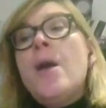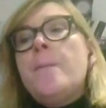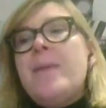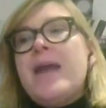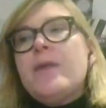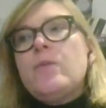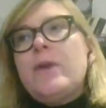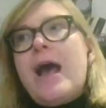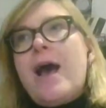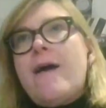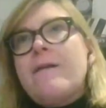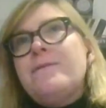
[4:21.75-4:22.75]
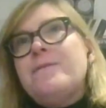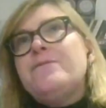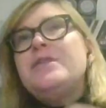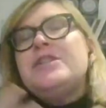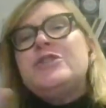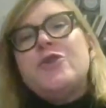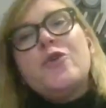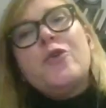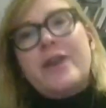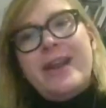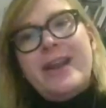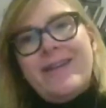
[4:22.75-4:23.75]
per una
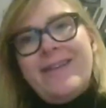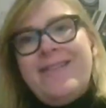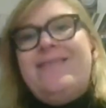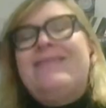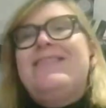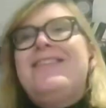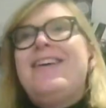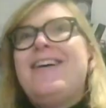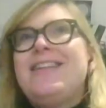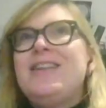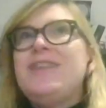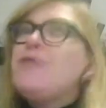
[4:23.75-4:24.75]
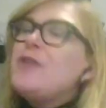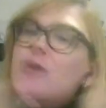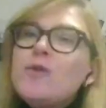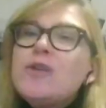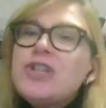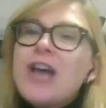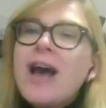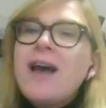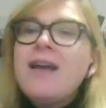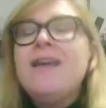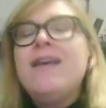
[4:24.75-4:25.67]
visione eh, di fiducia